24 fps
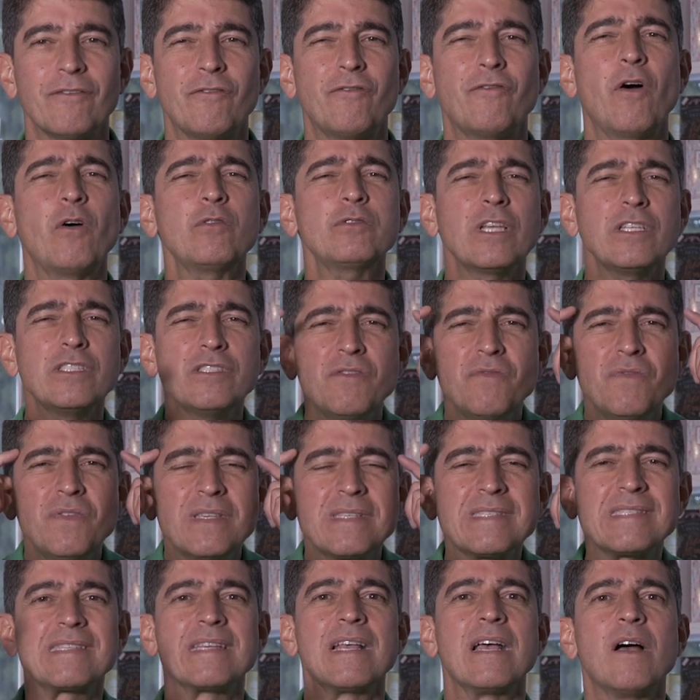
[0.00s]
Falta de
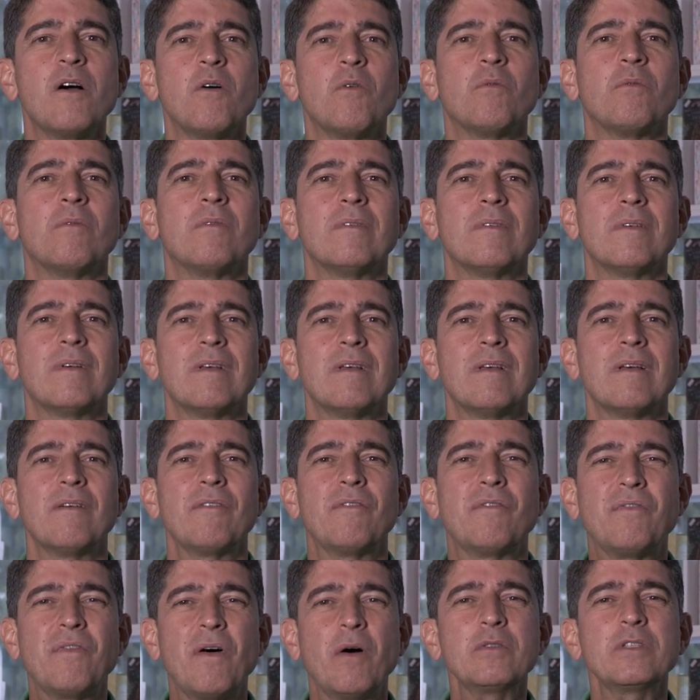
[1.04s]
visão,
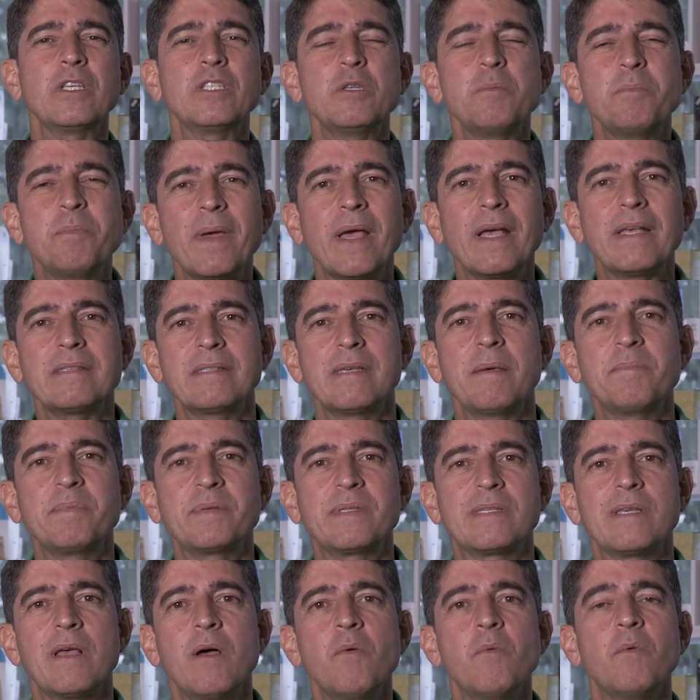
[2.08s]
falta de
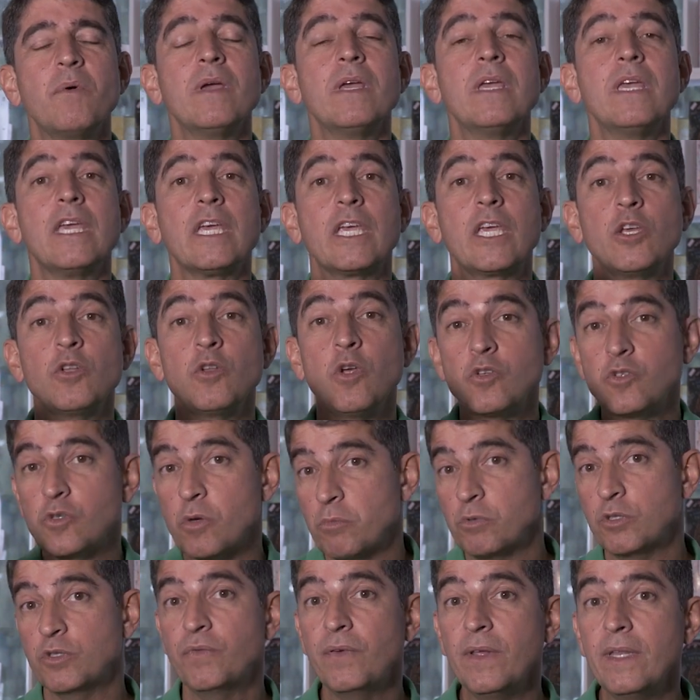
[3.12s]
percepção que nós
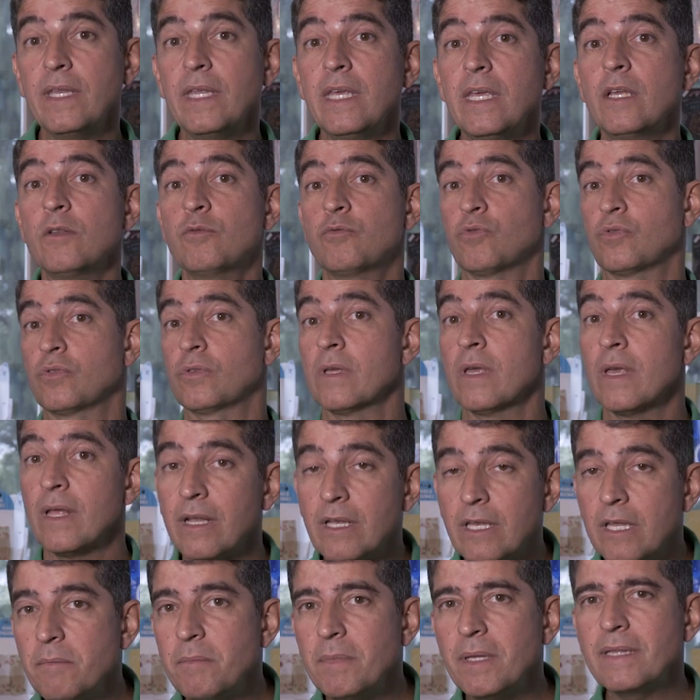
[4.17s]
somos finitos,
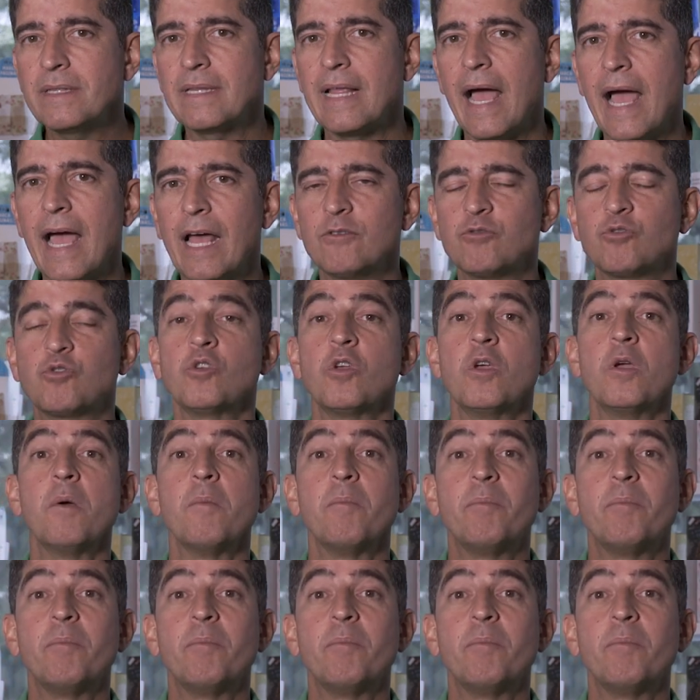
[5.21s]
limitados,